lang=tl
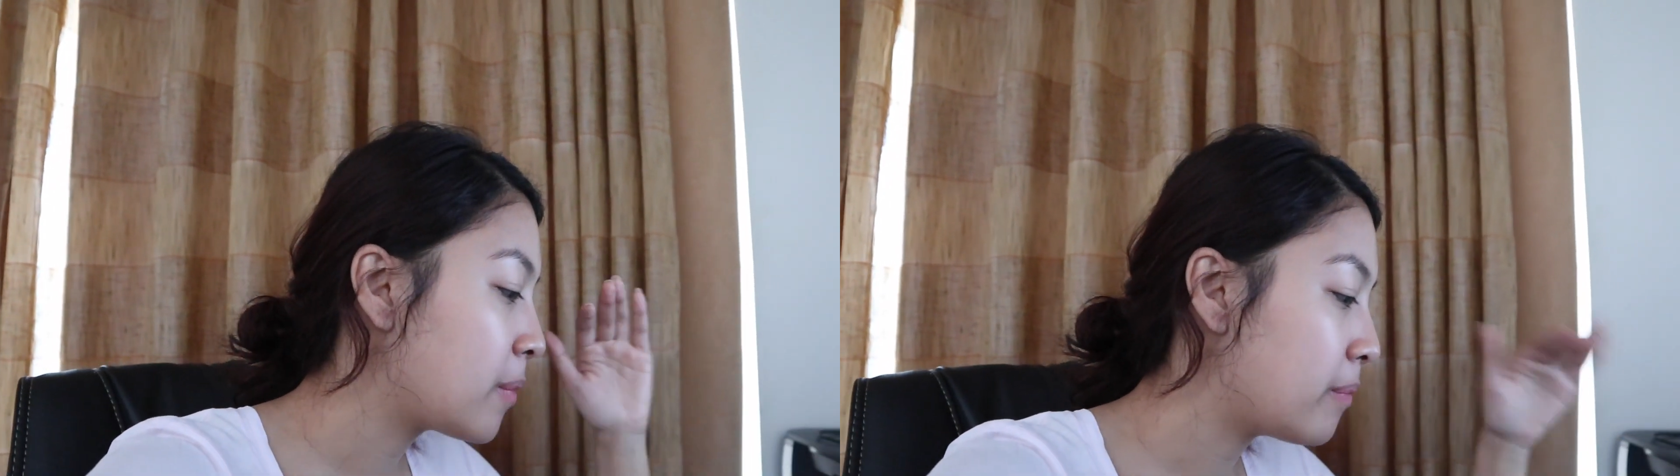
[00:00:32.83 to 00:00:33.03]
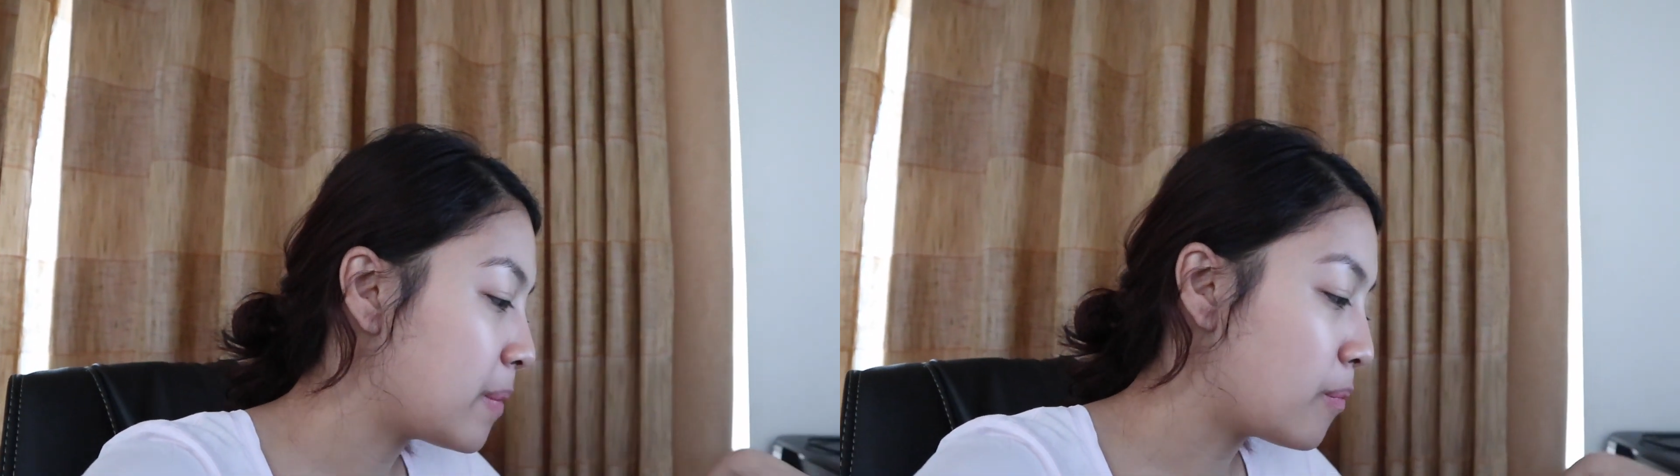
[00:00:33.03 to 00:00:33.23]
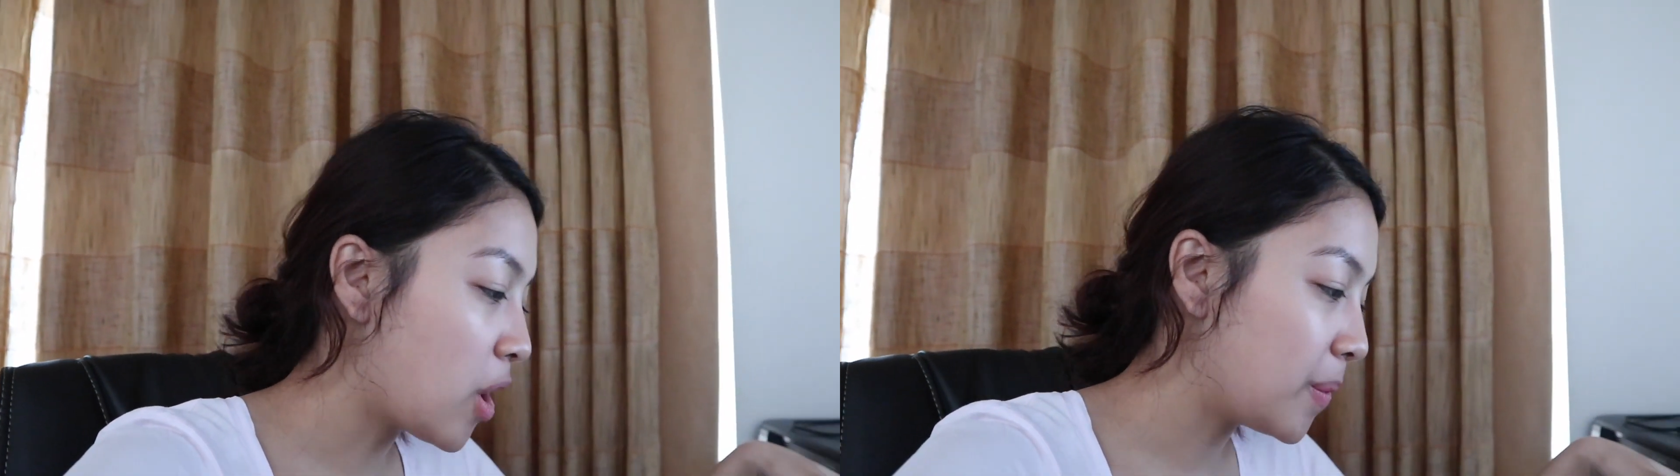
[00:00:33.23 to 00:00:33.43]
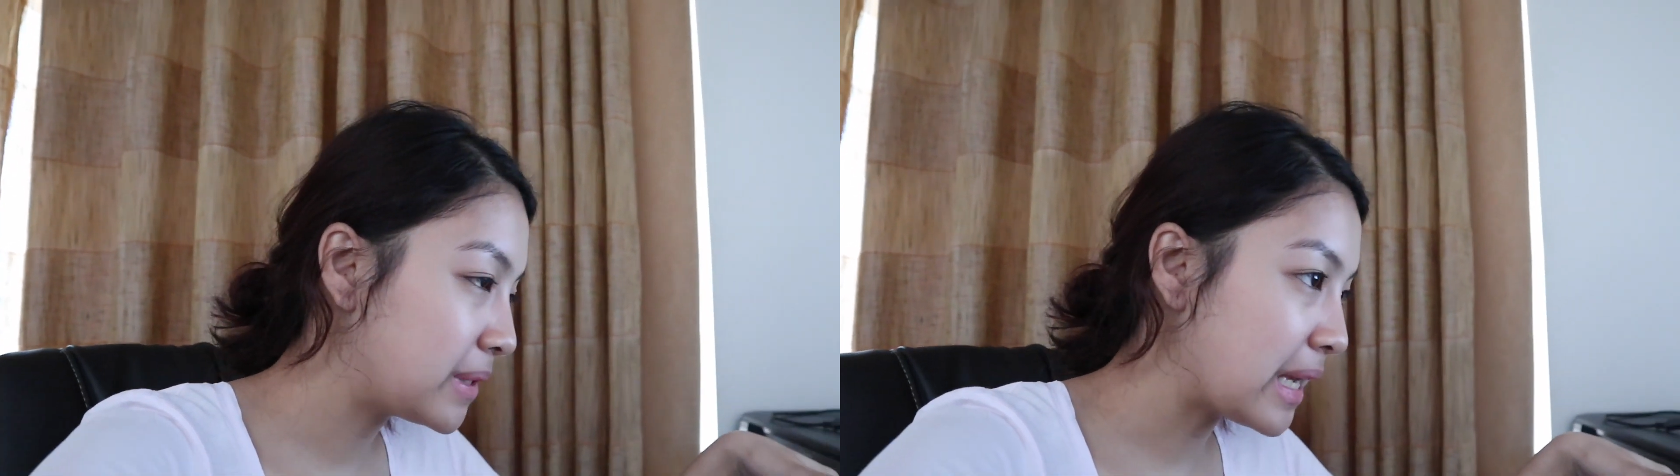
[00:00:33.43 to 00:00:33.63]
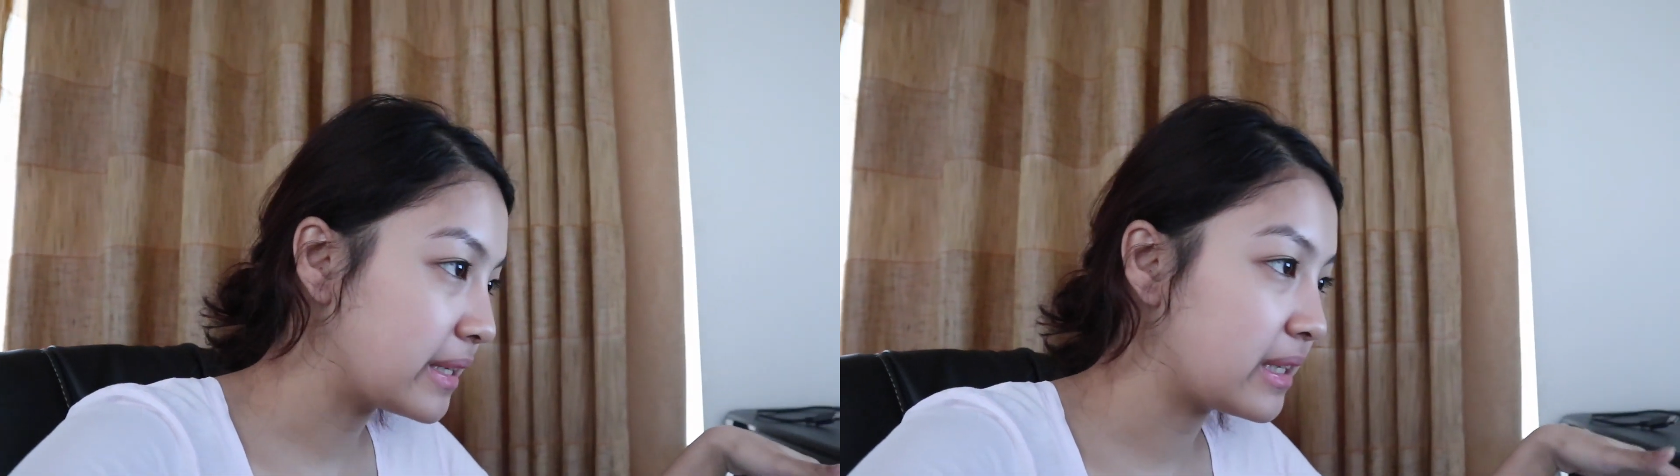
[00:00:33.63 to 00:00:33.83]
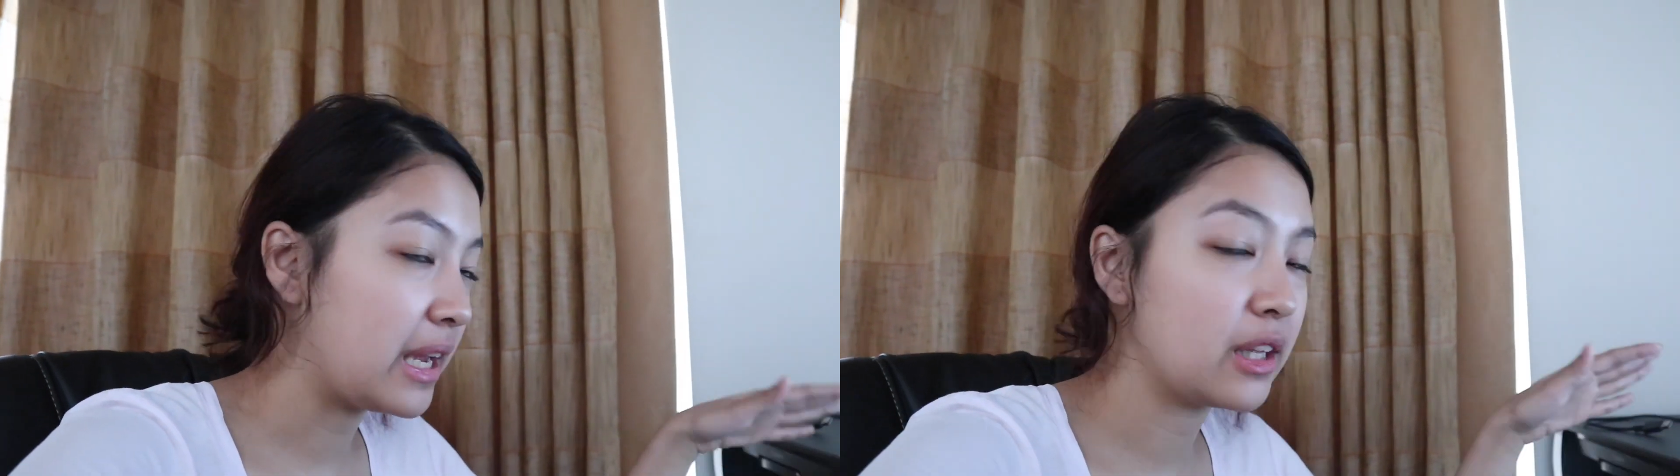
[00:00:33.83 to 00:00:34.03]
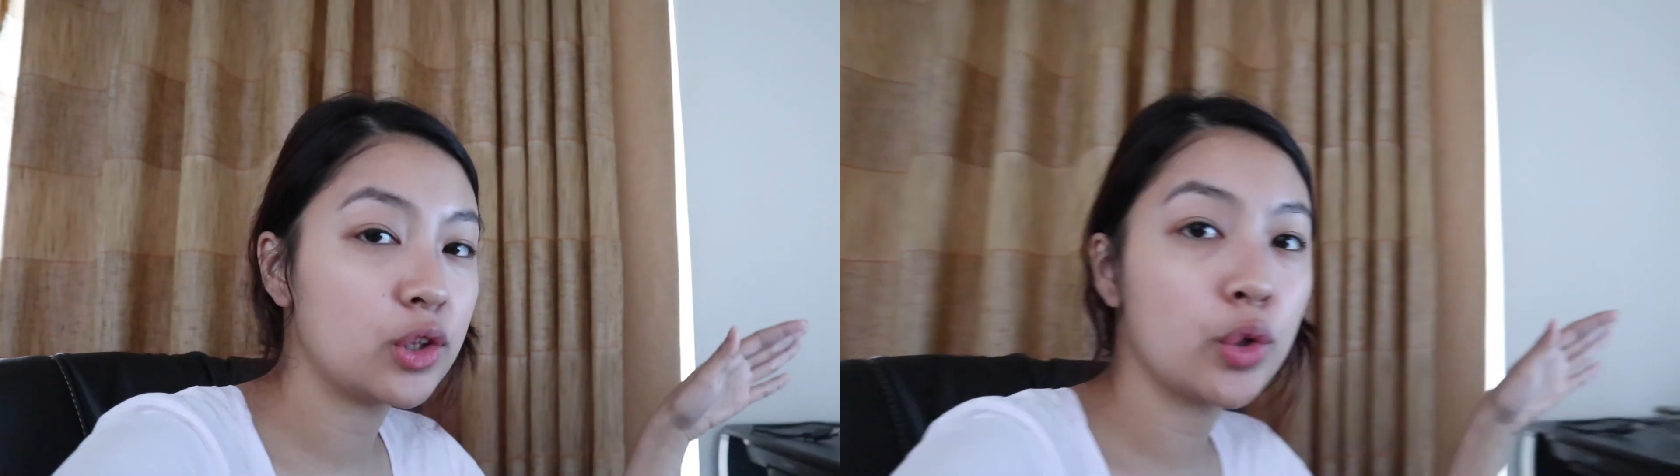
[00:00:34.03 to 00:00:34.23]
my mom's SA